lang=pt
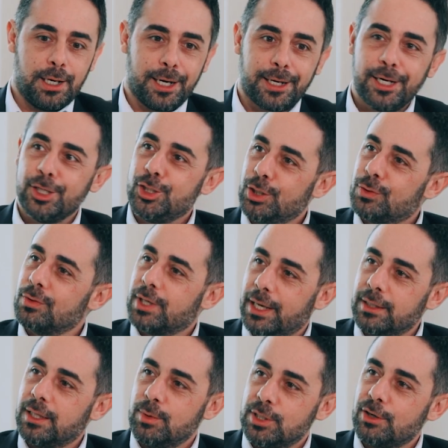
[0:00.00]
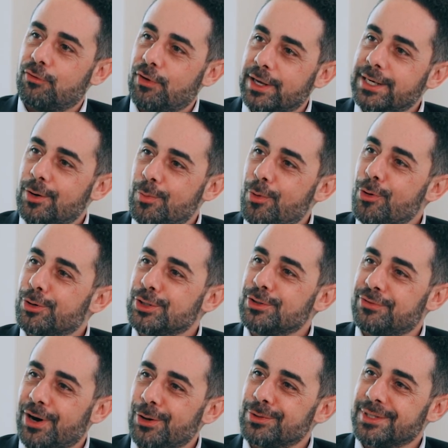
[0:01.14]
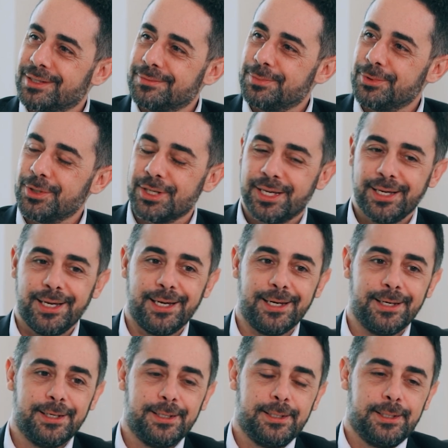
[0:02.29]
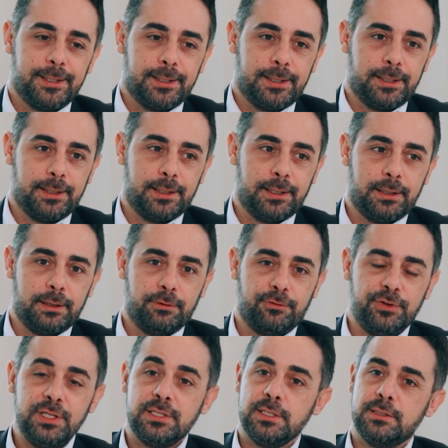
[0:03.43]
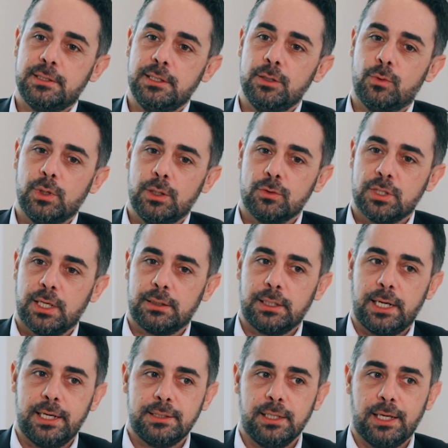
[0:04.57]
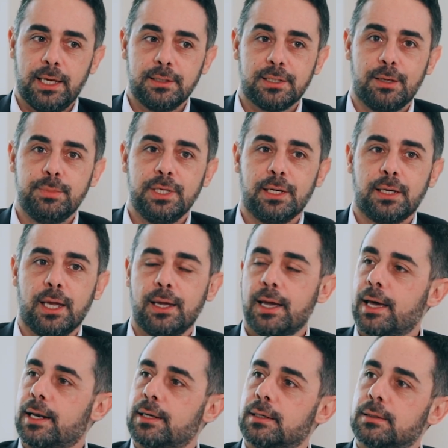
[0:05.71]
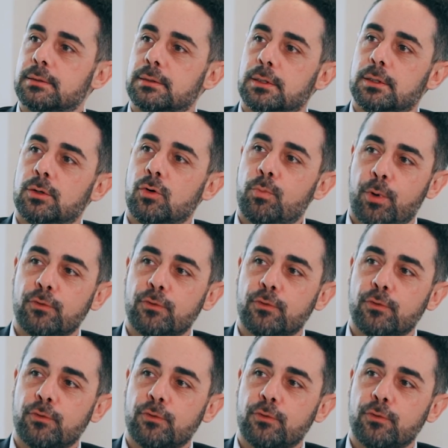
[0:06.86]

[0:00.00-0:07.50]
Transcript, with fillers: Acredito que a IT Media faria um pouco de falta, porque é, 25 anos atrás ninguém sabia quem era o